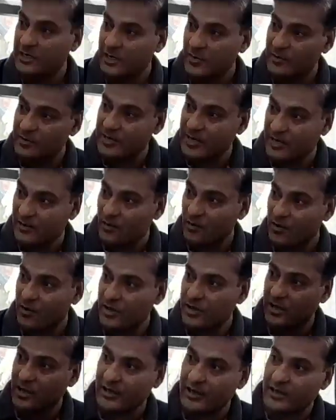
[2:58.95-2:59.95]
सेटअप पे जाकर
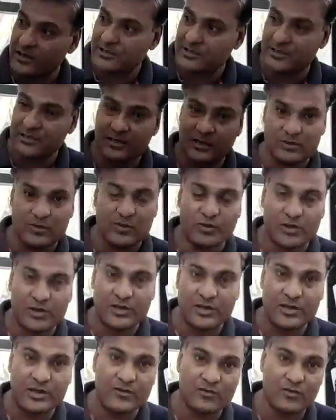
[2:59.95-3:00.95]
उन्होंने देखा कि किसी का जो
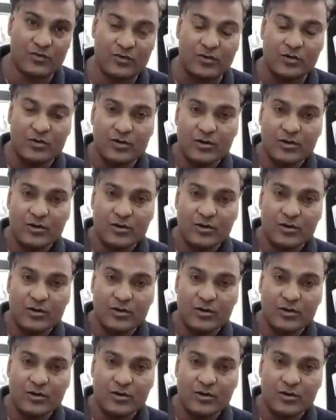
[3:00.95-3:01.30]
रिंग है वो